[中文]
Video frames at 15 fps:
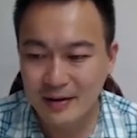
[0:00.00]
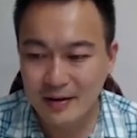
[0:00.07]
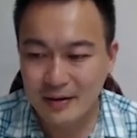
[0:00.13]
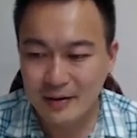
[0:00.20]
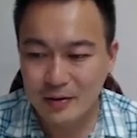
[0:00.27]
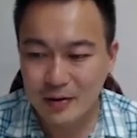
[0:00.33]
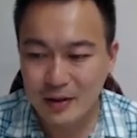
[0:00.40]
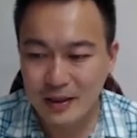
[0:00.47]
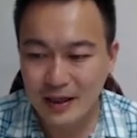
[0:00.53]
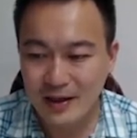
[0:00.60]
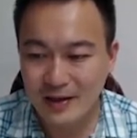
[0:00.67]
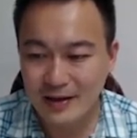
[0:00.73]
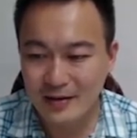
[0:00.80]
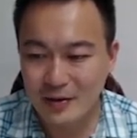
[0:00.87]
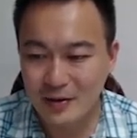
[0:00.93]
所以它
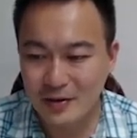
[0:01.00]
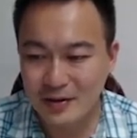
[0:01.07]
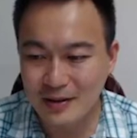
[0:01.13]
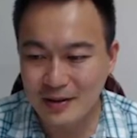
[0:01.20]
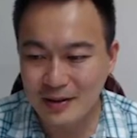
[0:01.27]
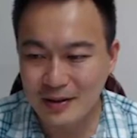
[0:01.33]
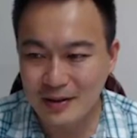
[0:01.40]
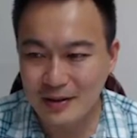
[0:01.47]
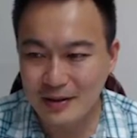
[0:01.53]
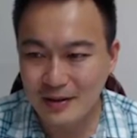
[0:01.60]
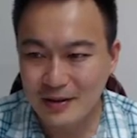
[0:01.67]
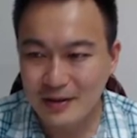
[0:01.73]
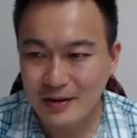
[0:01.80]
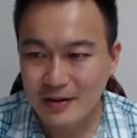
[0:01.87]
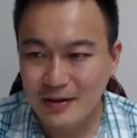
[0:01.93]
也就是一个
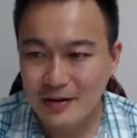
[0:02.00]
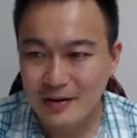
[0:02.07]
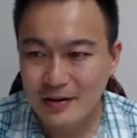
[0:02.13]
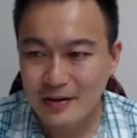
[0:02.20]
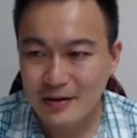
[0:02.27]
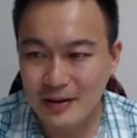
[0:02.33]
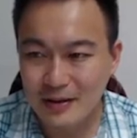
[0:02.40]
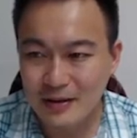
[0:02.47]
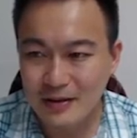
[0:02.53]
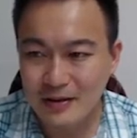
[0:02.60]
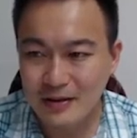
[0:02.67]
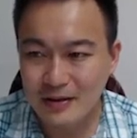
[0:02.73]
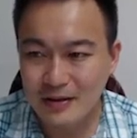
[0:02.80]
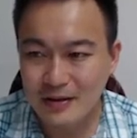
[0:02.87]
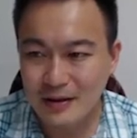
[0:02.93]
这个
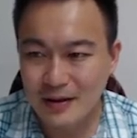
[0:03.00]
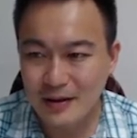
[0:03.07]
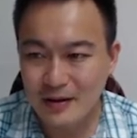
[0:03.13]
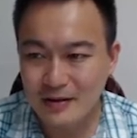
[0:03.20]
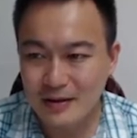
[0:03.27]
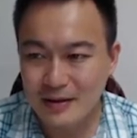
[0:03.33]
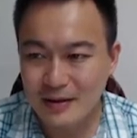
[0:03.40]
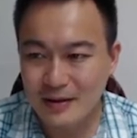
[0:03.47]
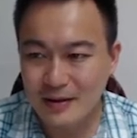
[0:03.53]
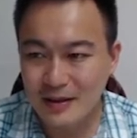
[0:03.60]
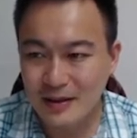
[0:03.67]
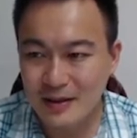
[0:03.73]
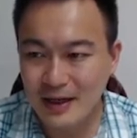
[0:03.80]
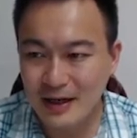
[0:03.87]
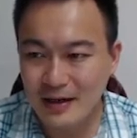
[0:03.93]
呃这个
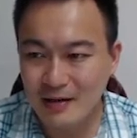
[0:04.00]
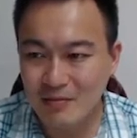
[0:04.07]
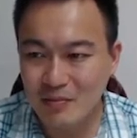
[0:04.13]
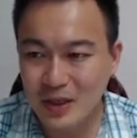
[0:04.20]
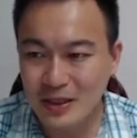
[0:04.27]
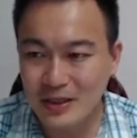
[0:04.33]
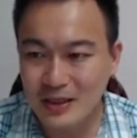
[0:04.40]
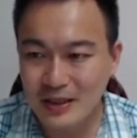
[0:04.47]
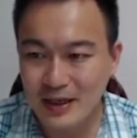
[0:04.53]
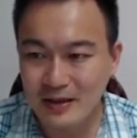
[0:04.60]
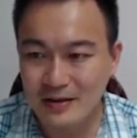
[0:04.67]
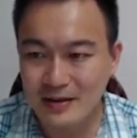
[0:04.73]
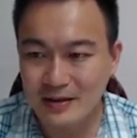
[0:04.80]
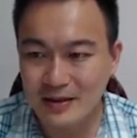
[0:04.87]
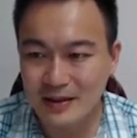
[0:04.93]
力量跟变形量
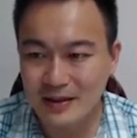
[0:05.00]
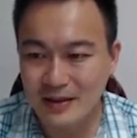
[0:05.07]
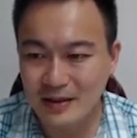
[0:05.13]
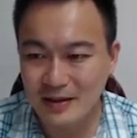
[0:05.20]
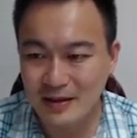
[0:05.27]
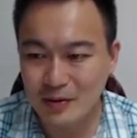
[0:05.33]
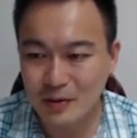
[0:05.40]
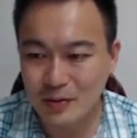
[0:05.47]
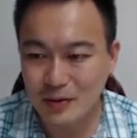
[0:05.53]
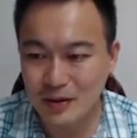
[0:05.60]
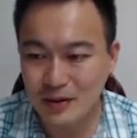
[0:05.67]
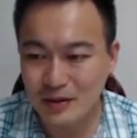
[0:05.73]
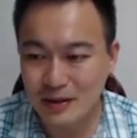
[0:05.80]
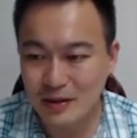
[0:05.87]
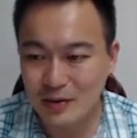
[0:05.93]
之间的一个胡克
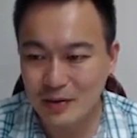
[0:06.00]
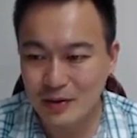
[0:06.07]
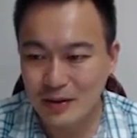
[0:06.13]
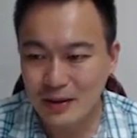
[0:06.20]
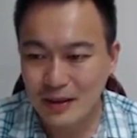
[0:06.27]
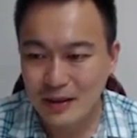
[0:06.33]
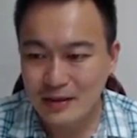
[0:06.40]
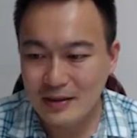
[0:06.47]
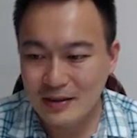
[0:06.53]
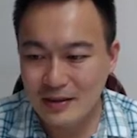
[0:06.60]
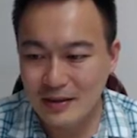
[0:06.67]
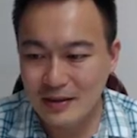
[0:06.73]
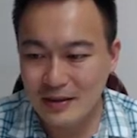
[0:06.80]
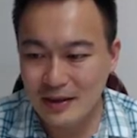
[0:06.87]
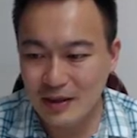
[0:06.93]
定律。只是
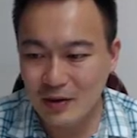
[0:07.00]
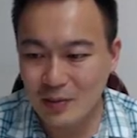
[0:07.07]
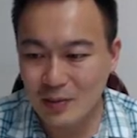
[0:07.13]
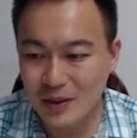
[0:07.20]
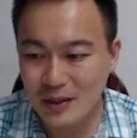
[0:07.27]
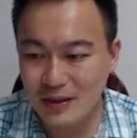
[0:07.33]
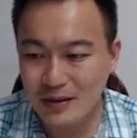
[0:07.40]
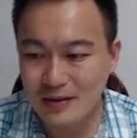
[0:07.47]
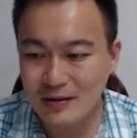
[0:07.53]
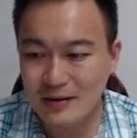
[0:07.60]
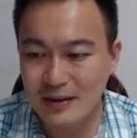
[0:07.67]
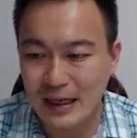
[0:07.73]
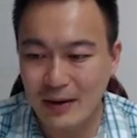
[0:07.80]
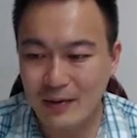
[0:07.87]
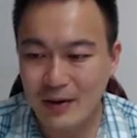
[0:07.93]
以前我们的
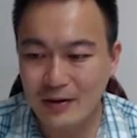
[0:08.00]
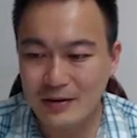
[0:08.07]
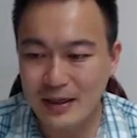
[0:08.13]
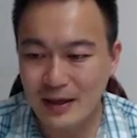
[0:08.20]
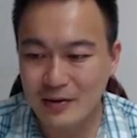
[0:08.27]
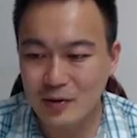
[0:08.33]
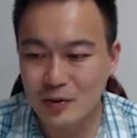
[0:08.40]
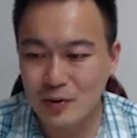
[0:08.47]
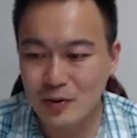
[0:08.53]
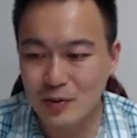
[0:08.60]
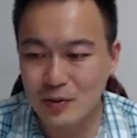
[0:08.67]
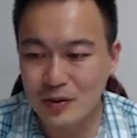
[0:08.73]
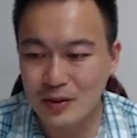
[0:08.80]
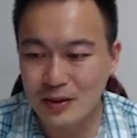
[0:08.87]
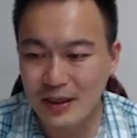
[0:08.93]
弹簧常数
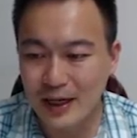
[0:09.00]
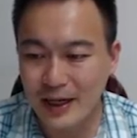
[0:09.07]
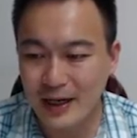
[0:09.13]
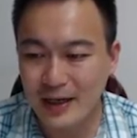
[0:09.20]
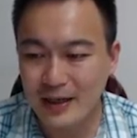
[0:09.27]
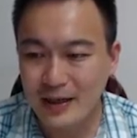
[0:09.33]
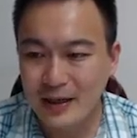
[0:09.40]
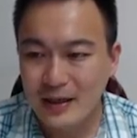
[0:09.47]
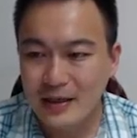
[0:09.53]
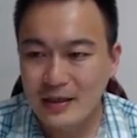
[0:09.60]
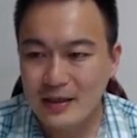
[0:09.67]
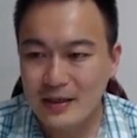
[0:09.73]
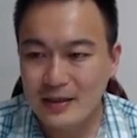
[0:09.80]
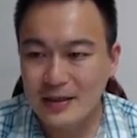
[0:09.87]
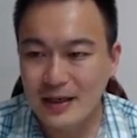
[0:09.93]
是 K，
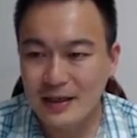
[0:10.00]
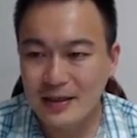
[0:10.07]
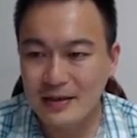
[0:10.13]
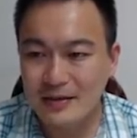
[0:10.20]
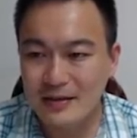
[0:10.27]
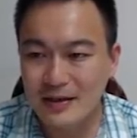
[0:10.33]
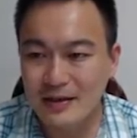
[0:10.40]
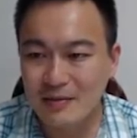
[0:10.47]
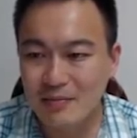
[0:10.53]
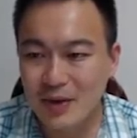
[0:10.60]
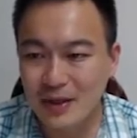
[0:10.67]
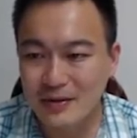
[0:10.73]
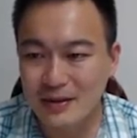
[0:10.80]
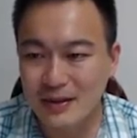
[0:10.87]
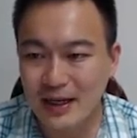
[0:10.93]
现在呢这根
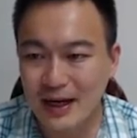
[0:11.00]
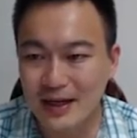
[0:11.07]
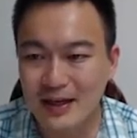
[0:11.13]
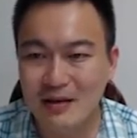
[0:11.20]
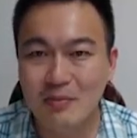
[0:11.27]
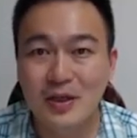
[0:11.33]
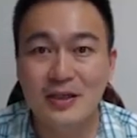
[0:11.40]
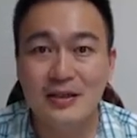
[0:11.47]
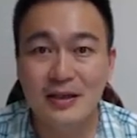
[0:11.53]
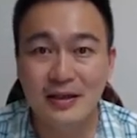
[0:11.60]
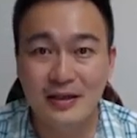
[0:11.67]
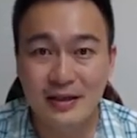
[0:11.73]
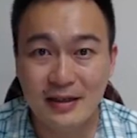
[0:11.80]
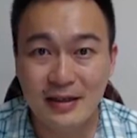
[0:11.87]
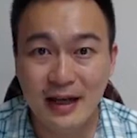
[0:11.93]
棒子它也变成一
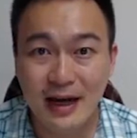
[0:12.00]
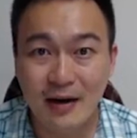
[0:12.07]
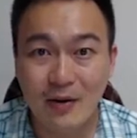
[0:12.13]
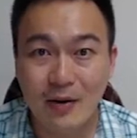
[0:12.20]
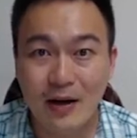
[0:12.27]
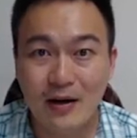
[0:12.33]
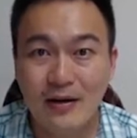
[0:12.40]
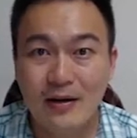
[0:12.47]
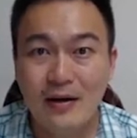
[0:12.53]
根弹簧。